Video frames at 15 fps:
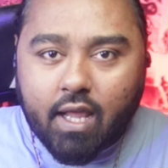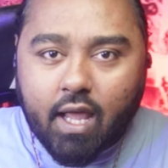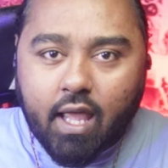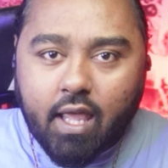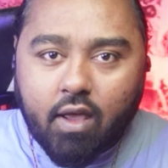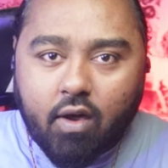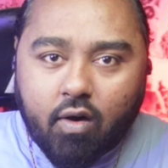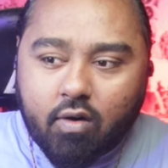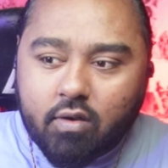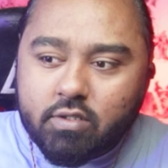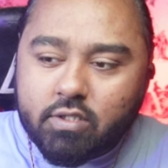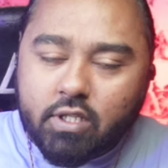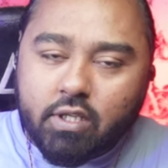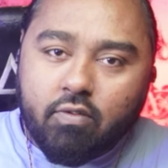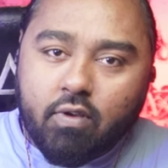दिखाए और
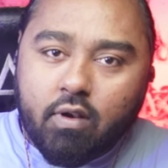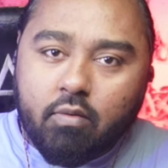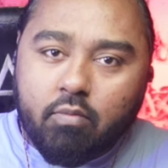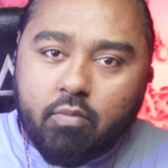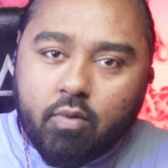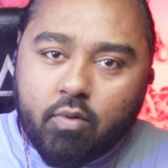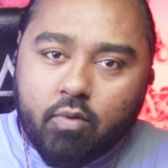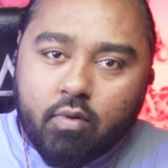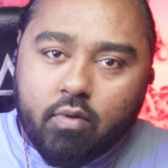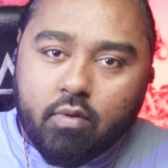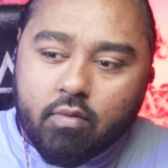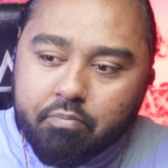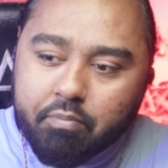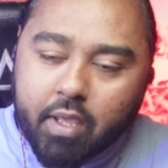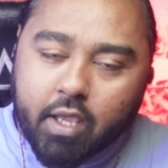सीक्वल
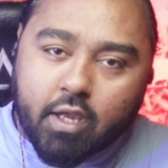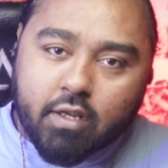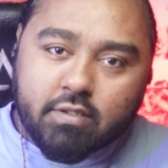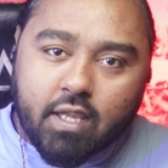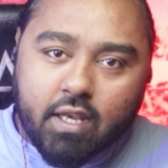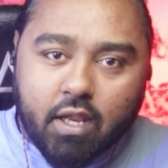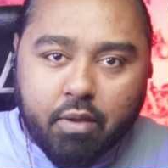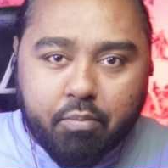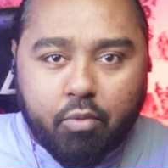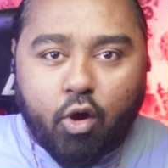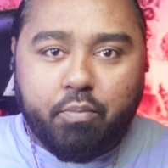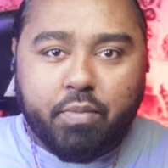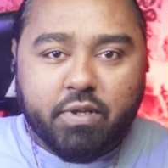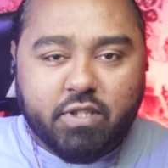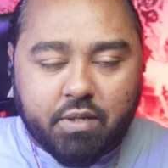मेकर्स के लिए
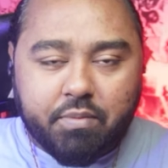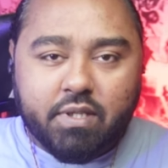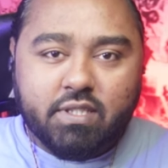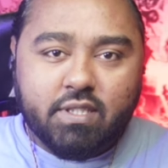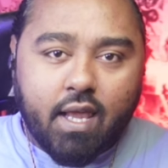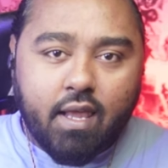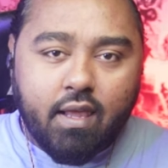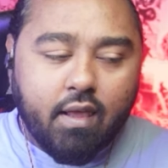ब्लॉकबस्टर बन जाए